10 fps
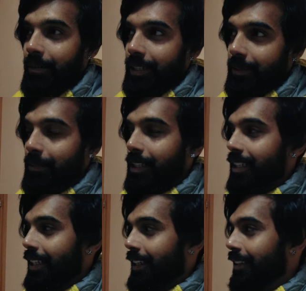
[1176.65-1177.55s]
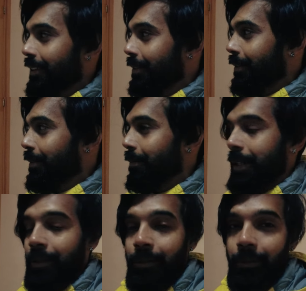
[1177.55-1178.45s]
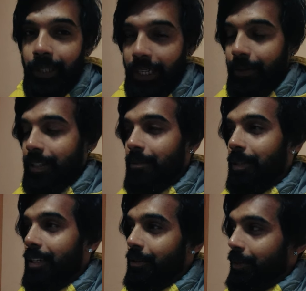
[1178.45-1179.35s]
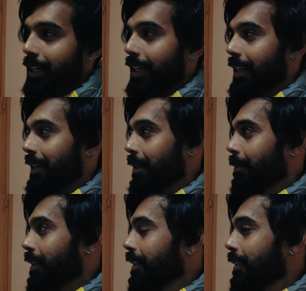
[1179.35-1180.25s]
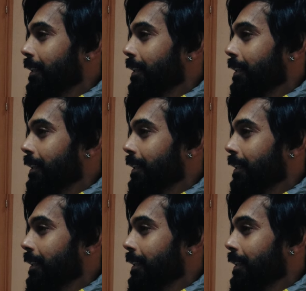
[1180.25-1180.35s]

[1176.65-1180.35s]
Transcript: आवाज़ मिल जाएगा तो मेरे को भी वही आवाज़ मिला तो मैं आ गया यहाँ पे